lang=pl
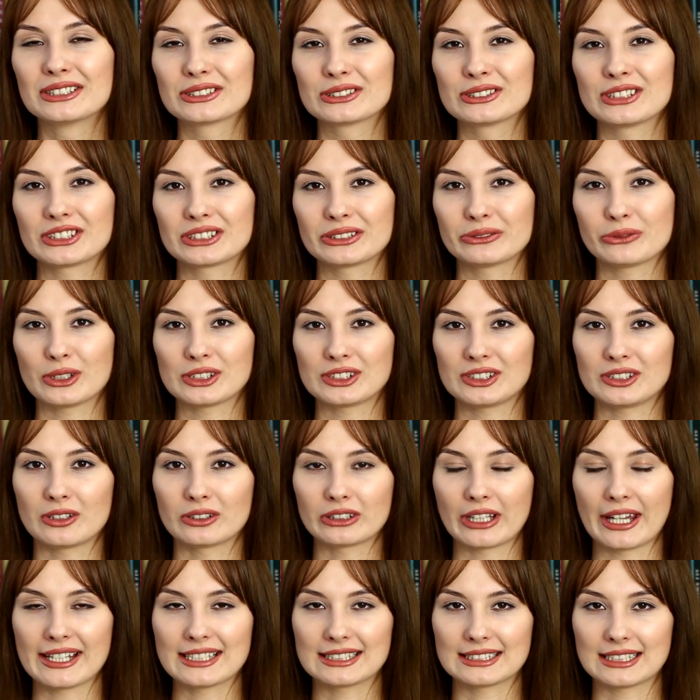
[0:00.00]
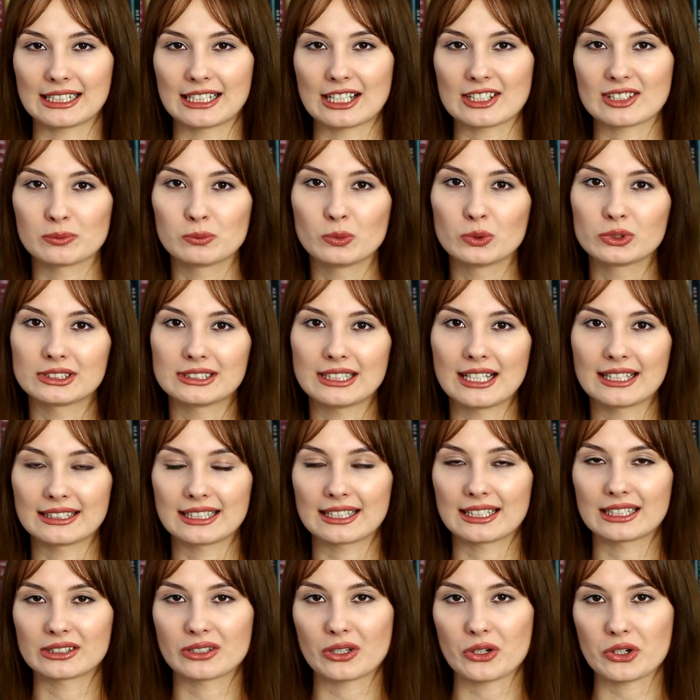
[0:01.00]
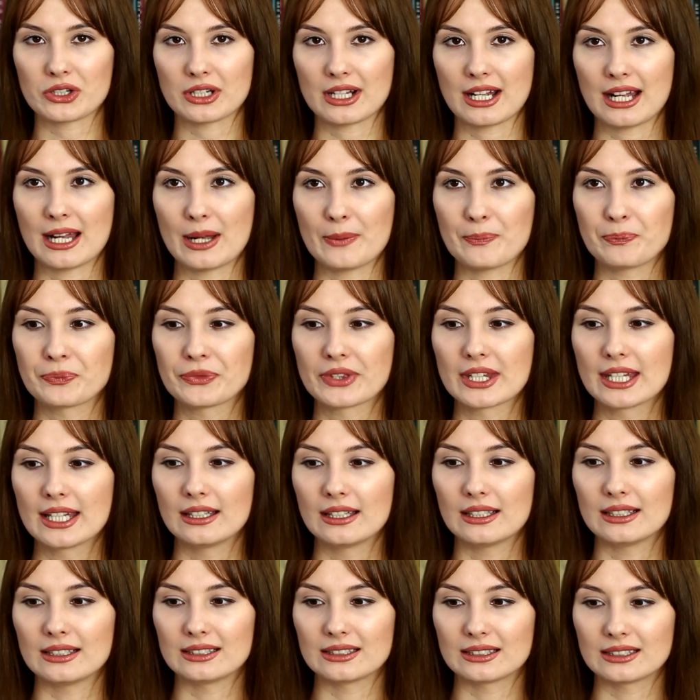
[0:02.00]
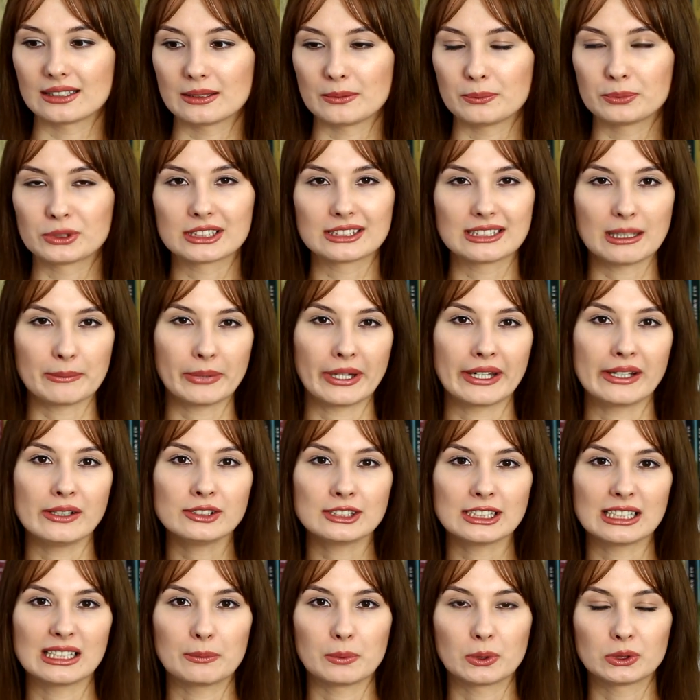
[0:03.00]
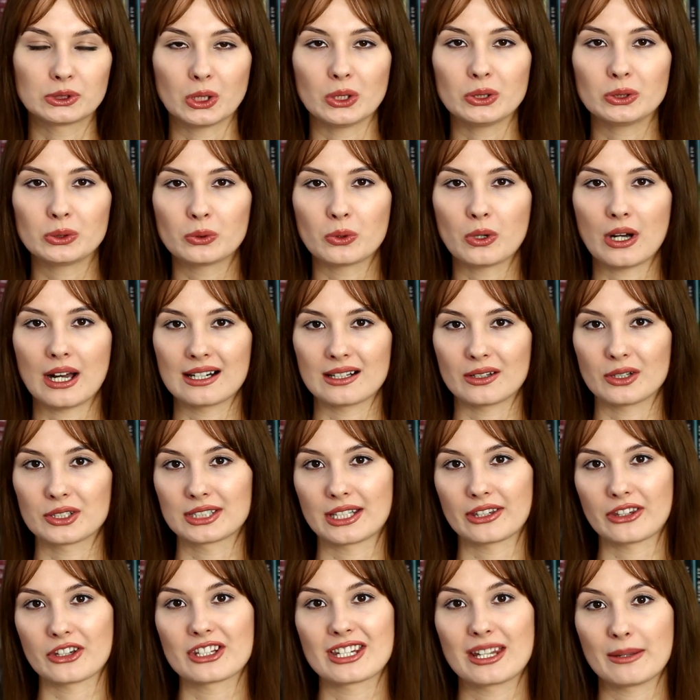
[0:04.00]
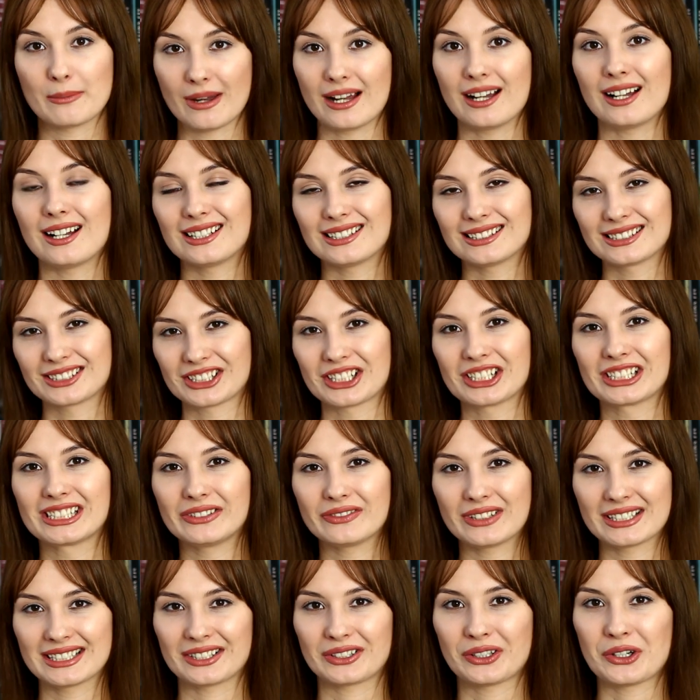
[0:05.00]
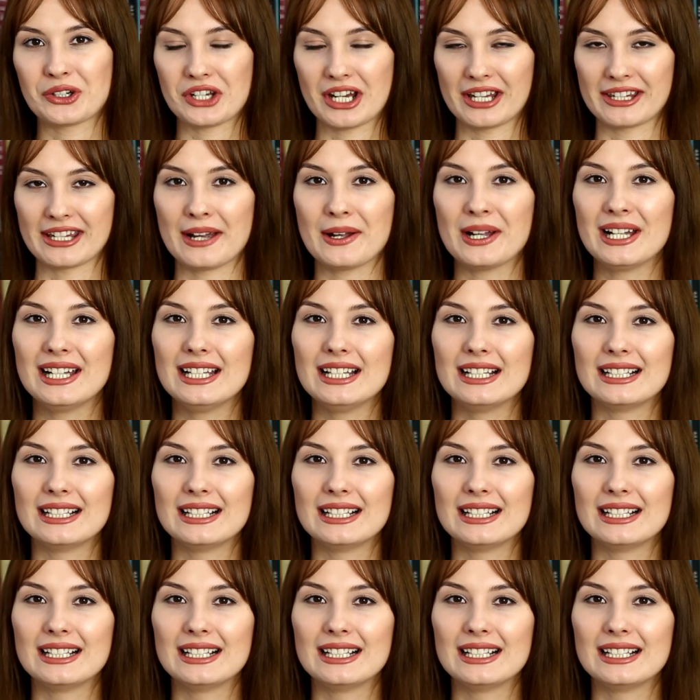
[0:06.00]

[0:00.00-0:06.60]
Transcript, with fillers: to znaczy właśnie ona jest taka smutna, taka troszkę E, przygnębiająca na początku, ale ostatecznie ma szczęśliwe zakończenie.